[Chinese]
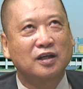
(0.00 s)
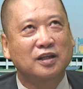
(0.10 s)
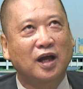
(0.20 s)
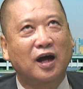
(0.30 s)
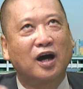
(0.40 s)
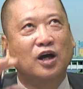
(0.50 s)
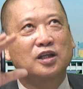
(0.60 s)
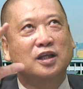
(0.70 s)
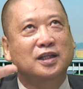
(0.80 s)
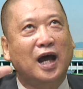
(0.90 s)
那
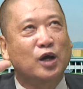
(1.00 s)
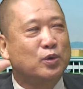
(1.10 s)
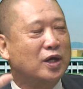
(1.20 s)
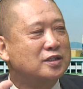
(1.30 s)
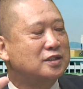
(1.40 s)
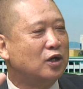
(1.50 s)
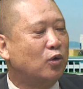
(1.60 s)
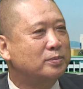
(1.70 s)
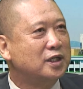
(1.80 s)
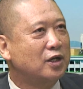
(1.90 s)
你大原则，
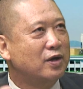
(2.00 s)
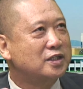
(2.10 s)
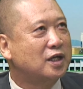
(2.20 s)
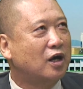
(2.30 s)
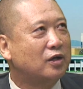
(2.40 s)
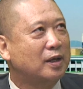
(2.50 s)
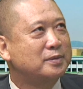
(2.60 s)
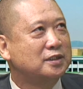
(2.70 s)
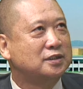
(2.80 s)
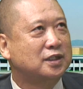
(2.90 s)
我们在6月12号他
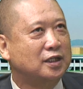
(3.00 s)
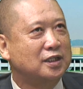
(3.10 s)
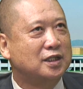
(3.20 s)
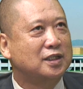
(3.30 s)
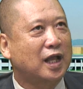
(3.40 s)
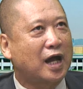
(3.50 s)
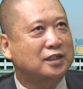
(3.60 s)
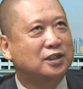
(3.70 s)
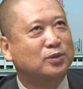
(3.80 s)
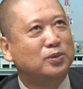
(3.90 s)
们已经达
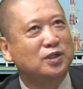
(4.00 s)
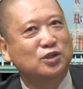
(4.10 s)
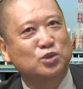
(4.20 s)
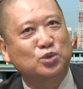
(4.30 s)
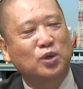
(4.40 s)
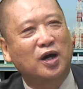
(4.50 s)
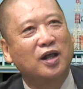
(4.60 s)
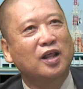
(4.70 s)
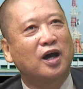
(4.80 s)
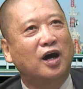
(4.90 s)
成过，就是说
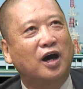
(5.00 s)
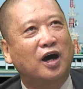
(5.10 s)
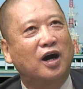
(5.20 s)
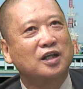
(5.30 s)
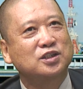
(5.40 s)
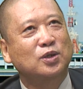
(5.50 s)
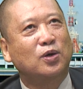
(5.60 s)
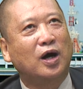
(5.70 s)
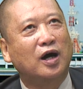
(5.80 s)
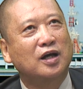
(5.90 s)

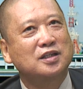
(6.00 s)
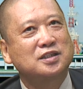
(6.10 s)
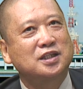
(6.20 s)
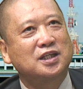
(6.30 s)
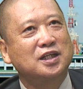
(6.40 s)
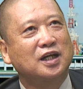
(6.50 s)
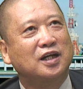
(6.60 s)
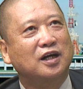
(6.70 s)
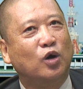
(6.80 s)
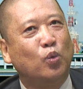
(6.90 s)
就契合